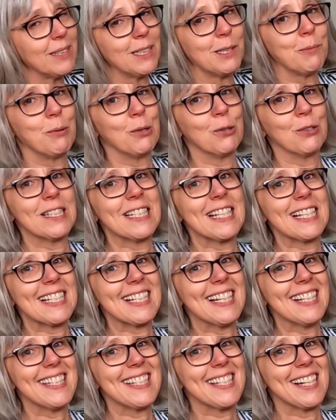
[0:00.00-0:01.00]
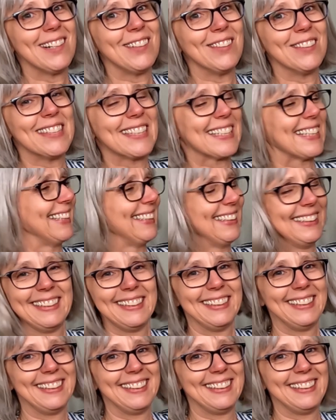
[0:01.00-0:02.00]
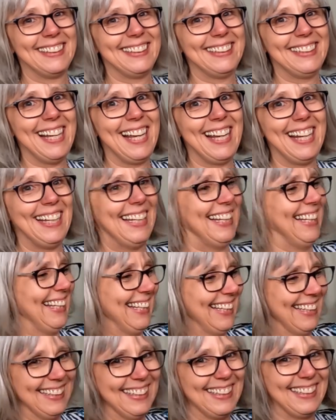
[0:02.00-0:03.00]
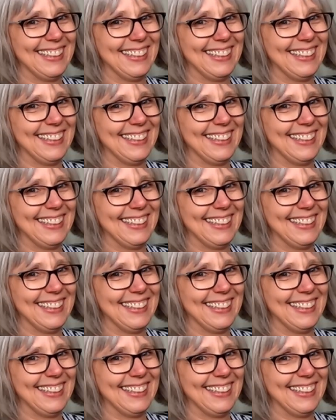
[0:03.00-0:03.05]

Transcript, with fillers: ich benutze das ganze Haus. Yay!